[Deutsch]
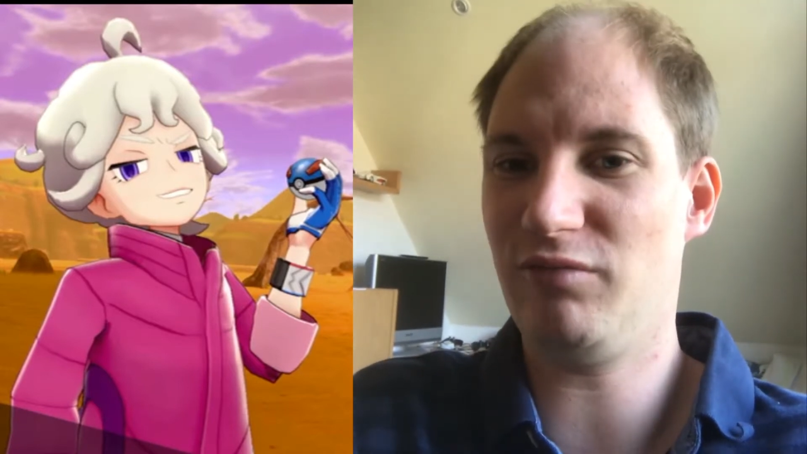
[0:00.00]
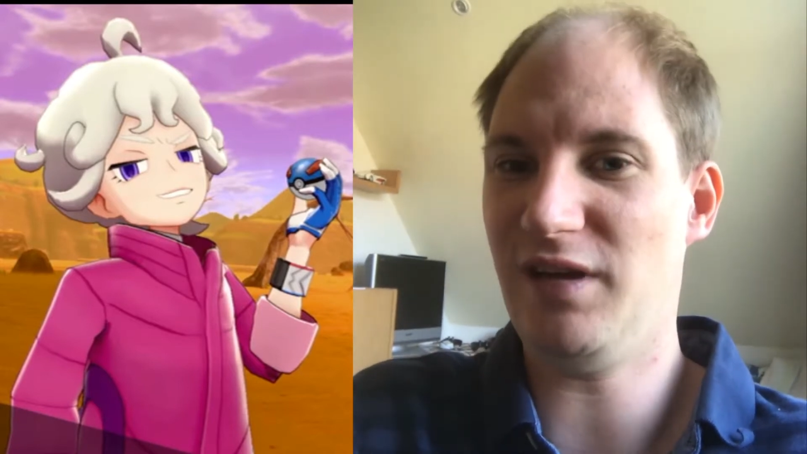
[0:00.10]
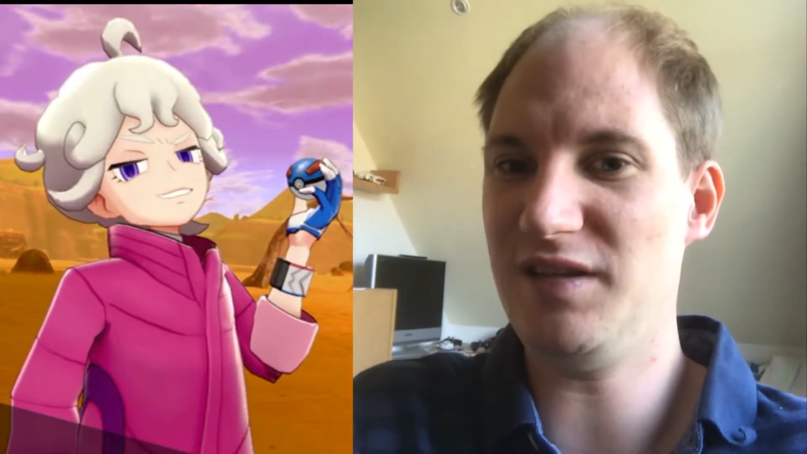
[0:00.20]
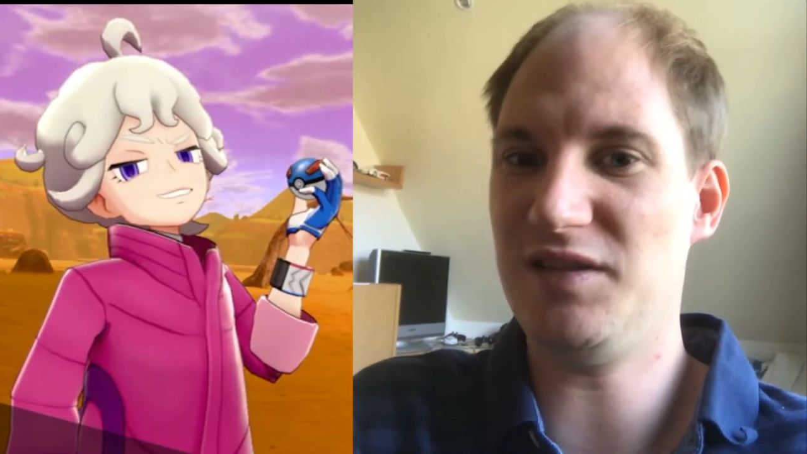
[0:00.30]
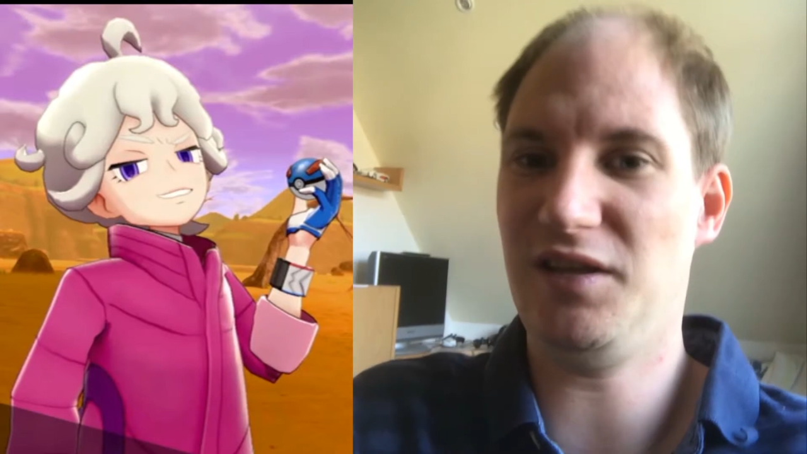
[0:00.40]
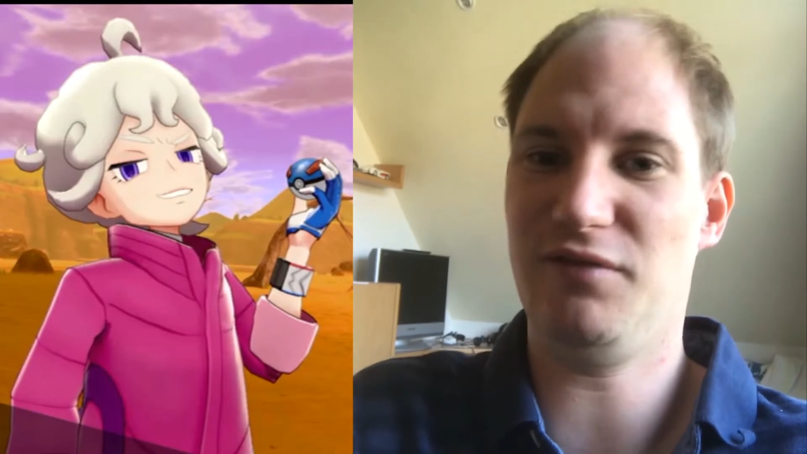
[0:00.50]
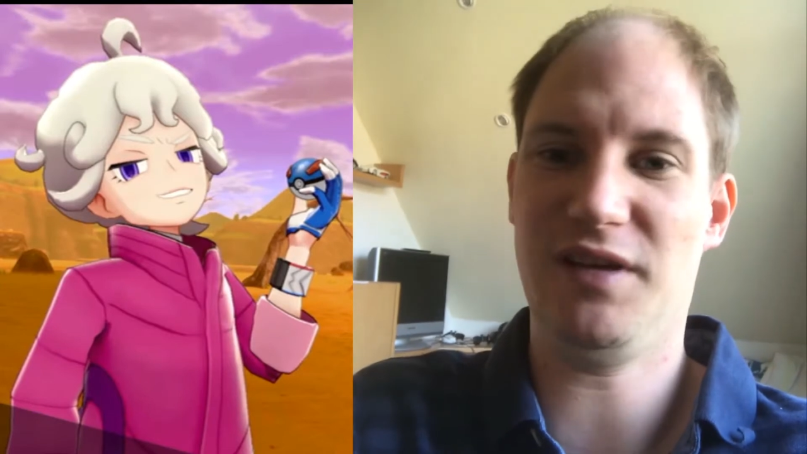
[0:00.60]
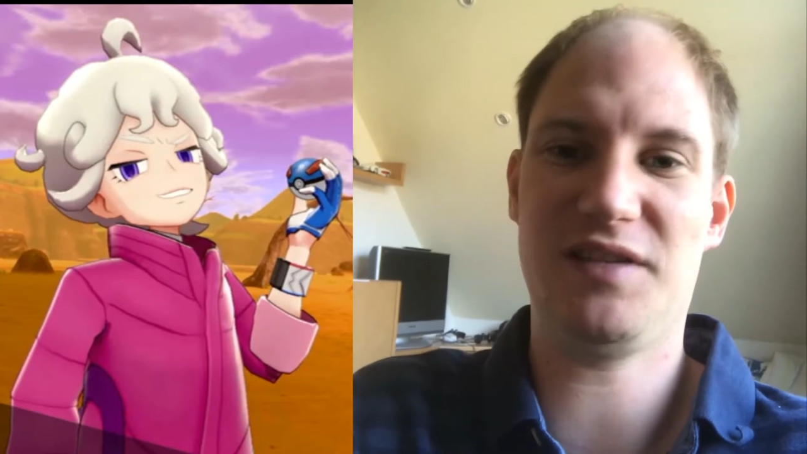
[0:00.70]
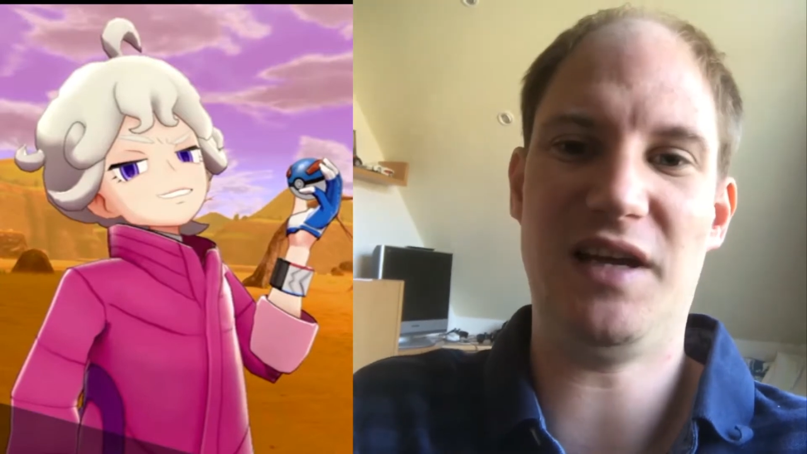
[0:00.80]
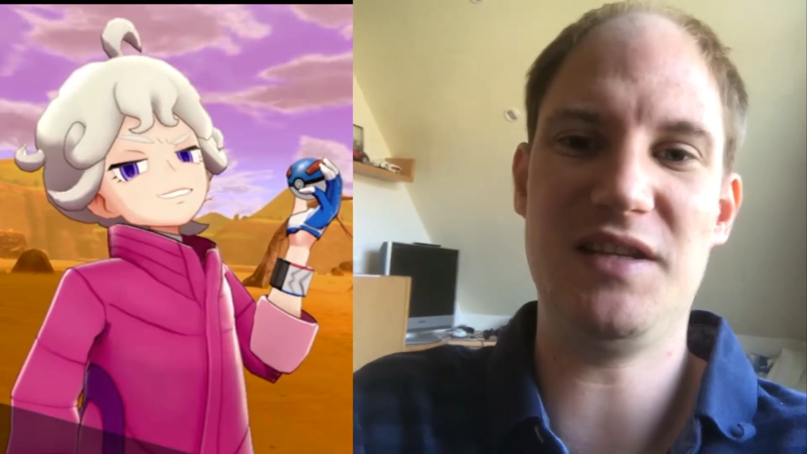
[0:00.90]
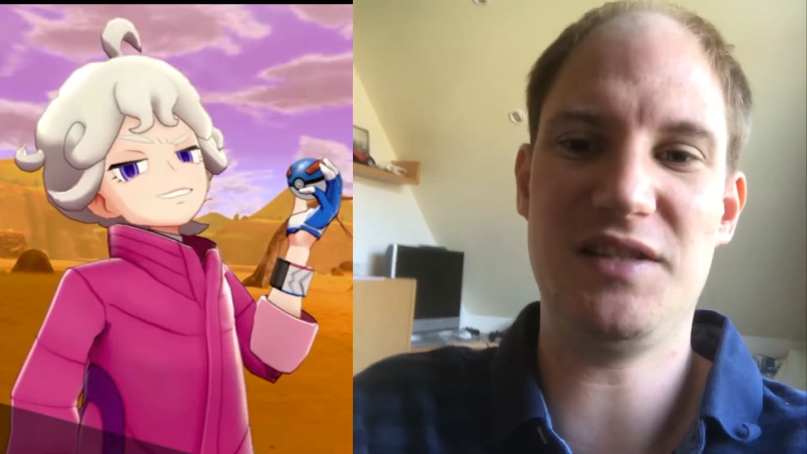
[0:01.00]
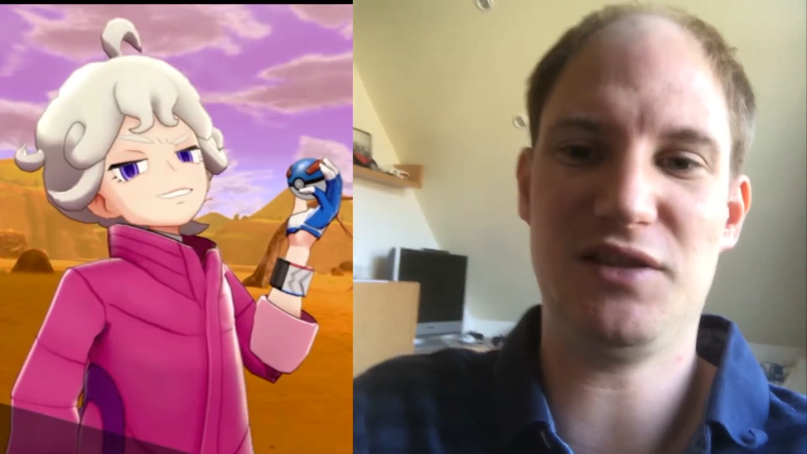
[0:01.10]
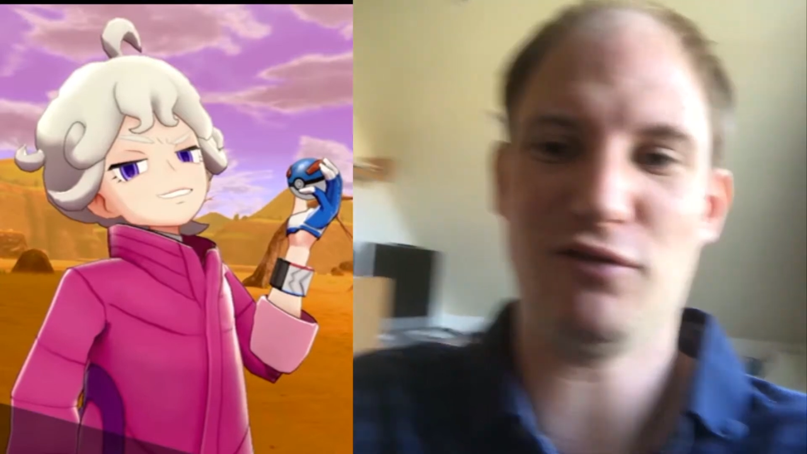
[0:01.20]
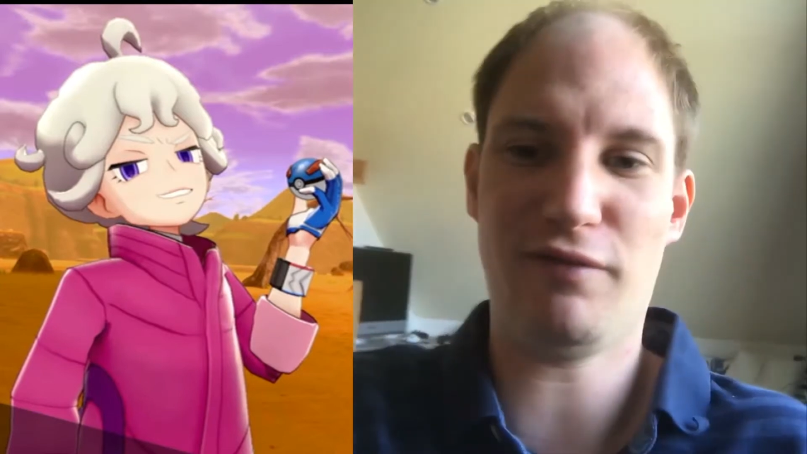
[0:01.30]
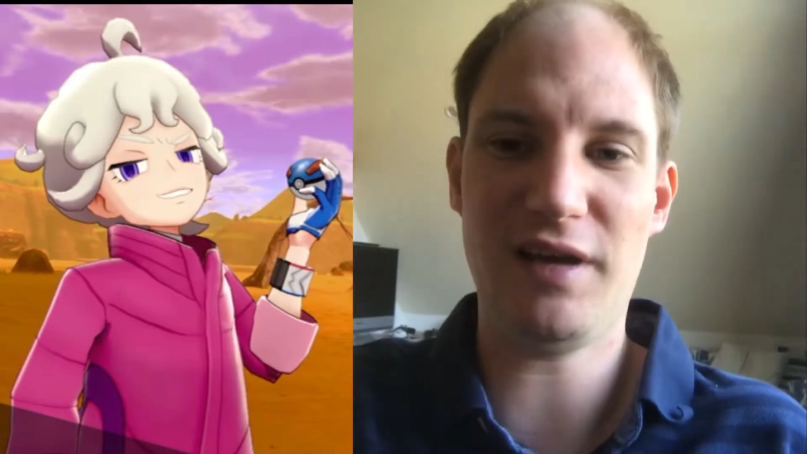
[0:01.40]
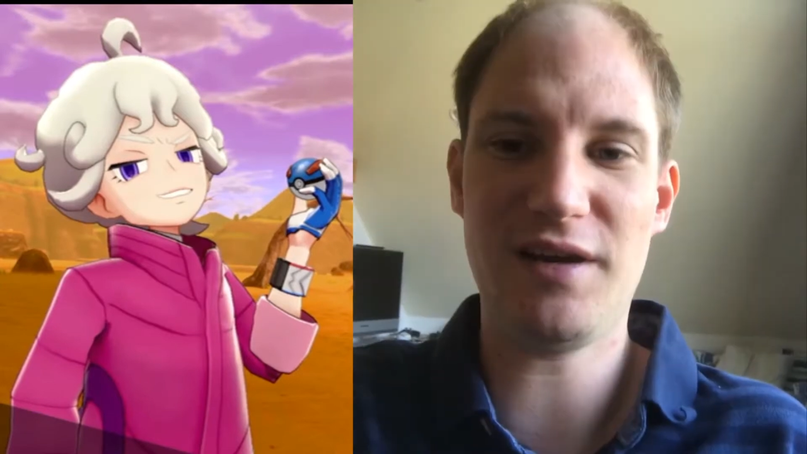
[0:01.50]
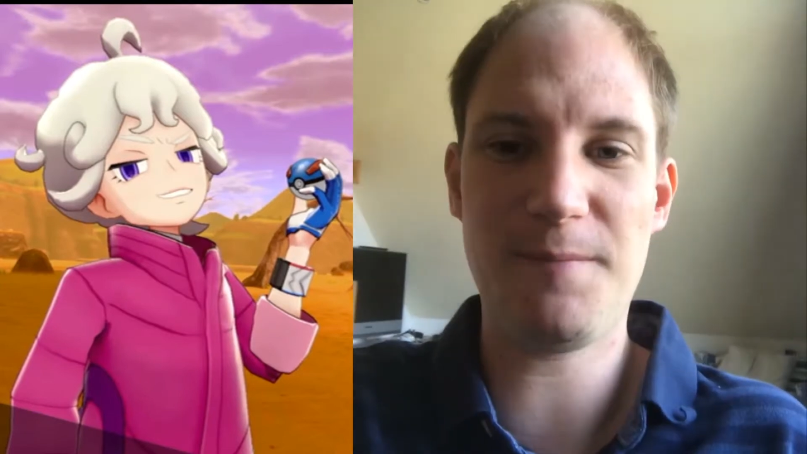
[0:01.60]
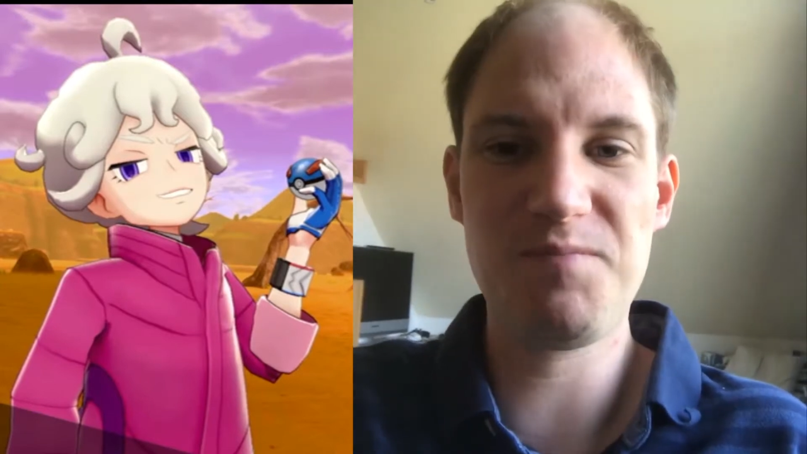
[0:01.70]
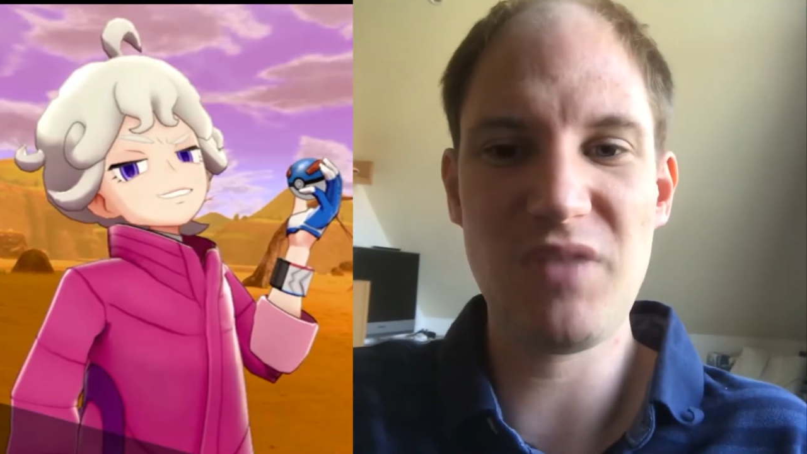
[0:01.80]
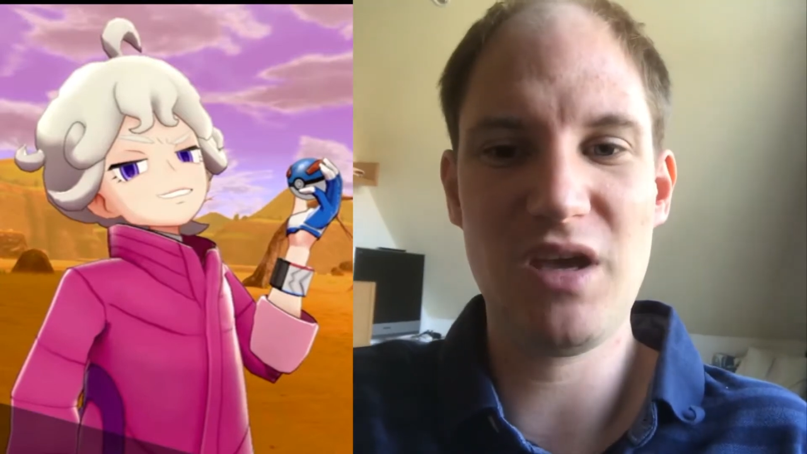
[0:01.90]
weiß nicht was alles nicht so feier